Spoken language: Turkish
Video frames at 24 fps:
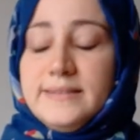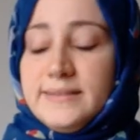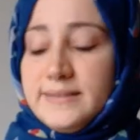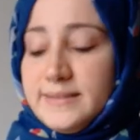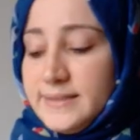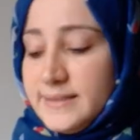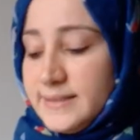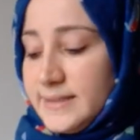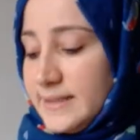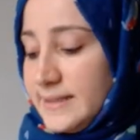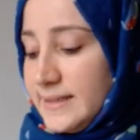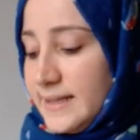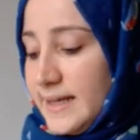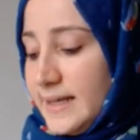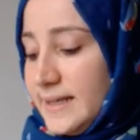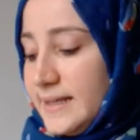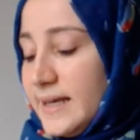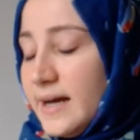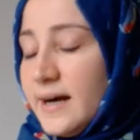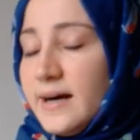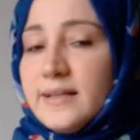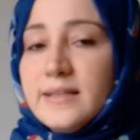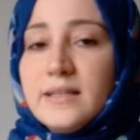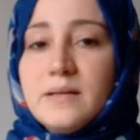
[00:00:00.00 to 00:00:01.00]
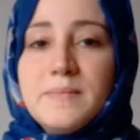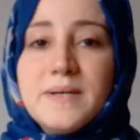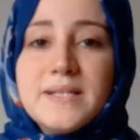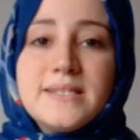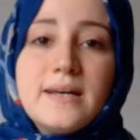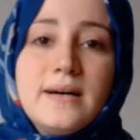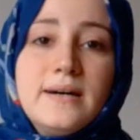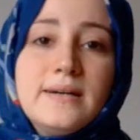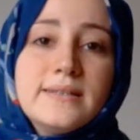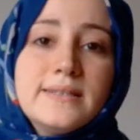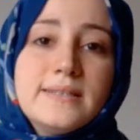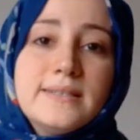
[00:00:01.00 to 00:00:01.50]
işte ne yağlama
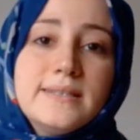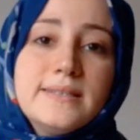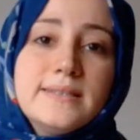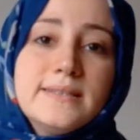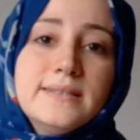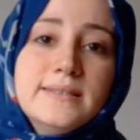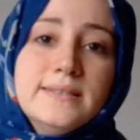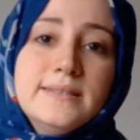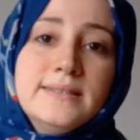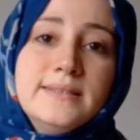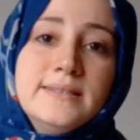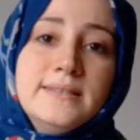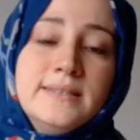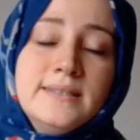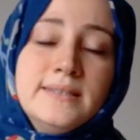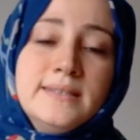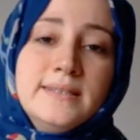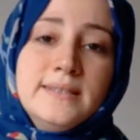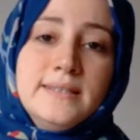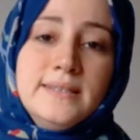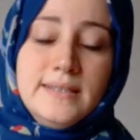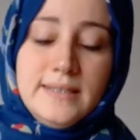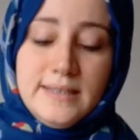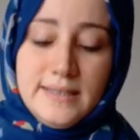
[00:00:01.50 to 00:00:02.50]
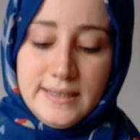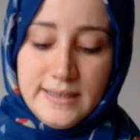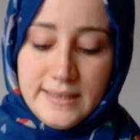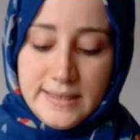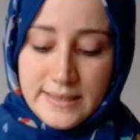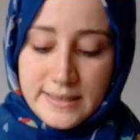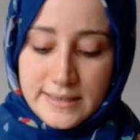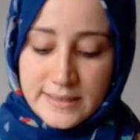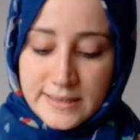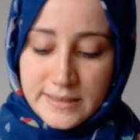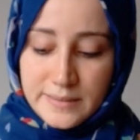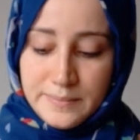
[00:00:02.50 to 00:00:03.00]
tankı
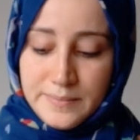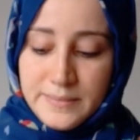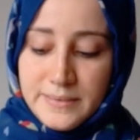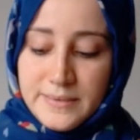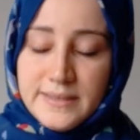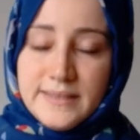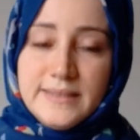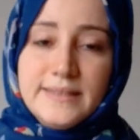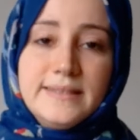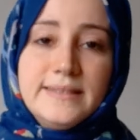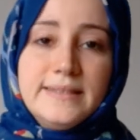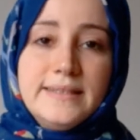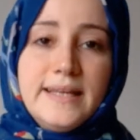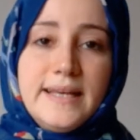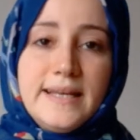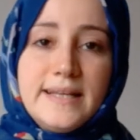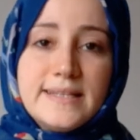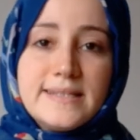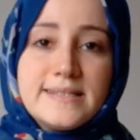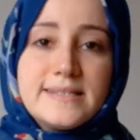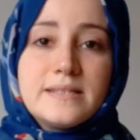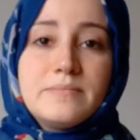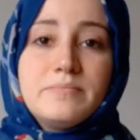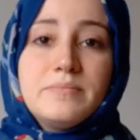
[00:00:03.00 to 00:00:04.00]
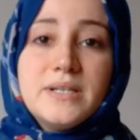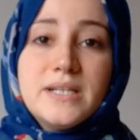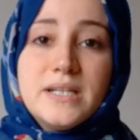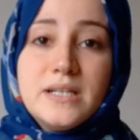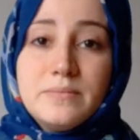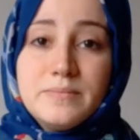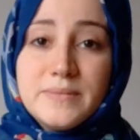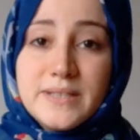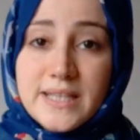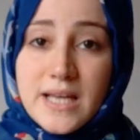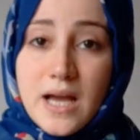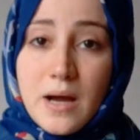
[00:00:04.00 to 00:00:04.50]
alıp neyinizin
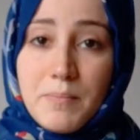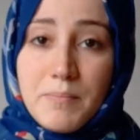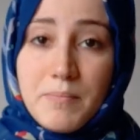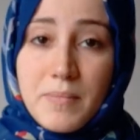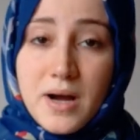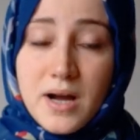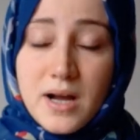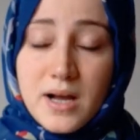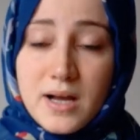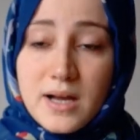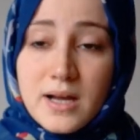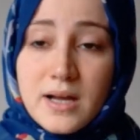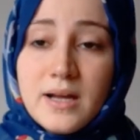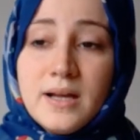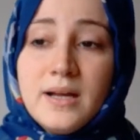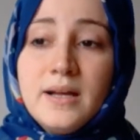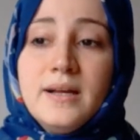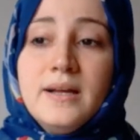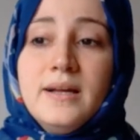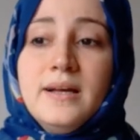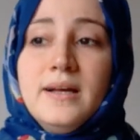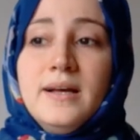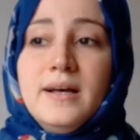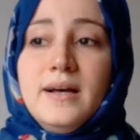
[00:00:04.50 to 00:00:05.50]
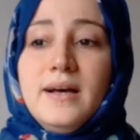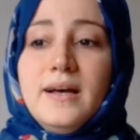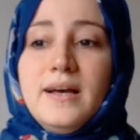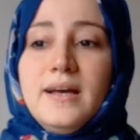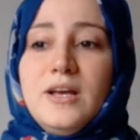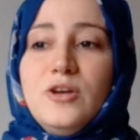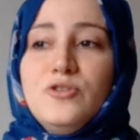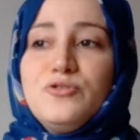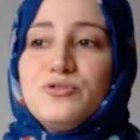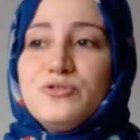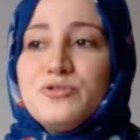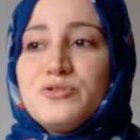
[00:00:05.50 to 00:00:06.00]
bakımını yapmak.
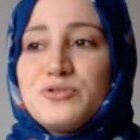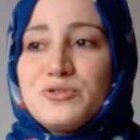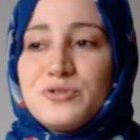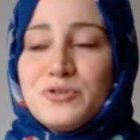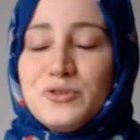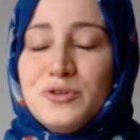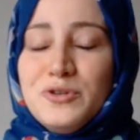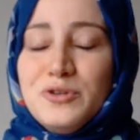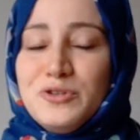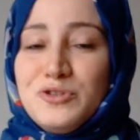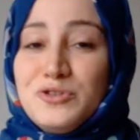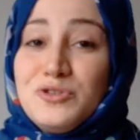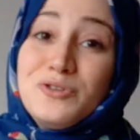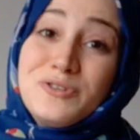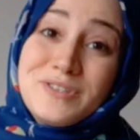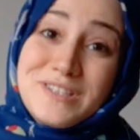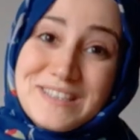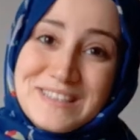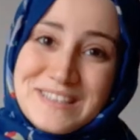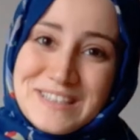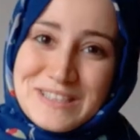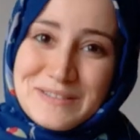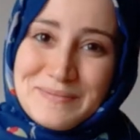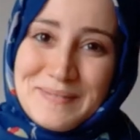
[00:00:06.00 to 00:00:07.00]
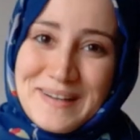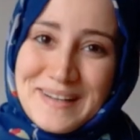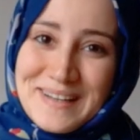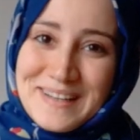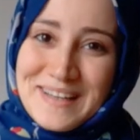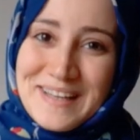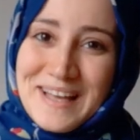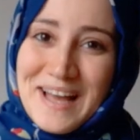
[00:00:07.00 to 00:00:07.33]
Ee, üçüncüsü çok çalışmak.